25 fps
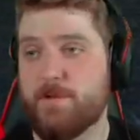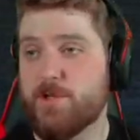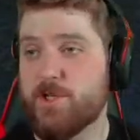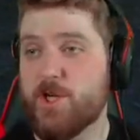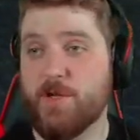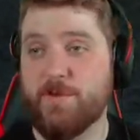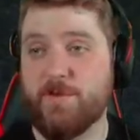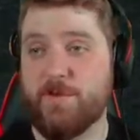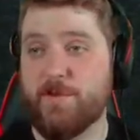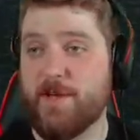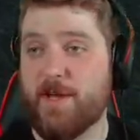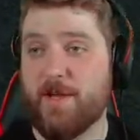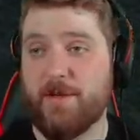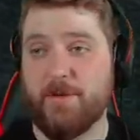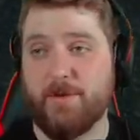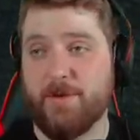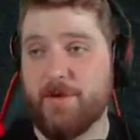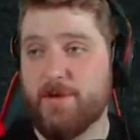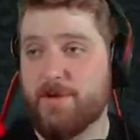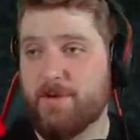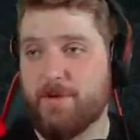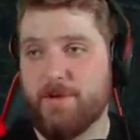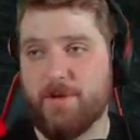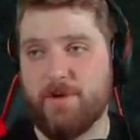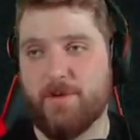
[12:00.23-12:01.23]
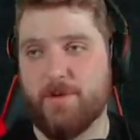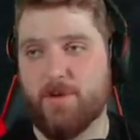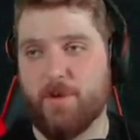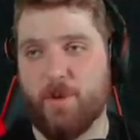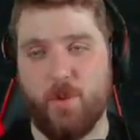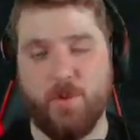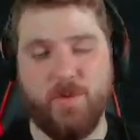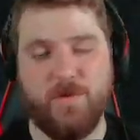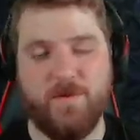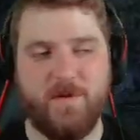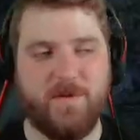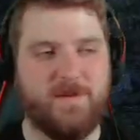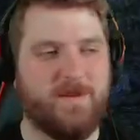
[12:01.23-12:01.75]
schaut es euch an oder, oder, oder
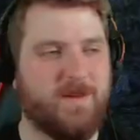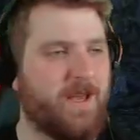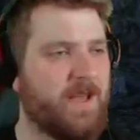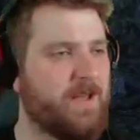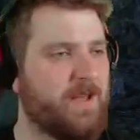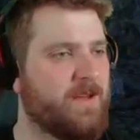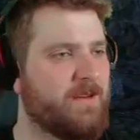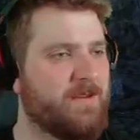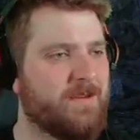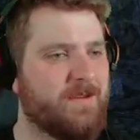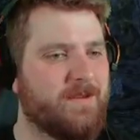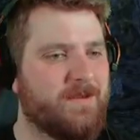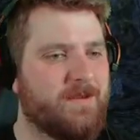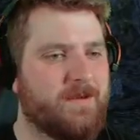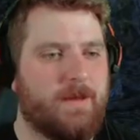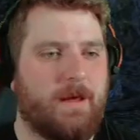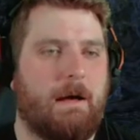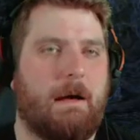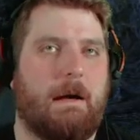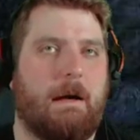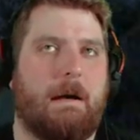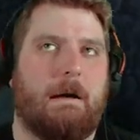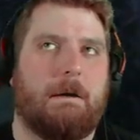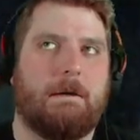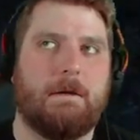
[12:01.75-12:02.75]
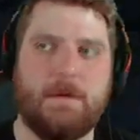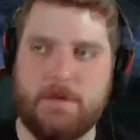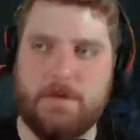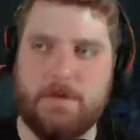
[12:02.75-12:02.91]
holt es euch direkt. Es ist. Ah.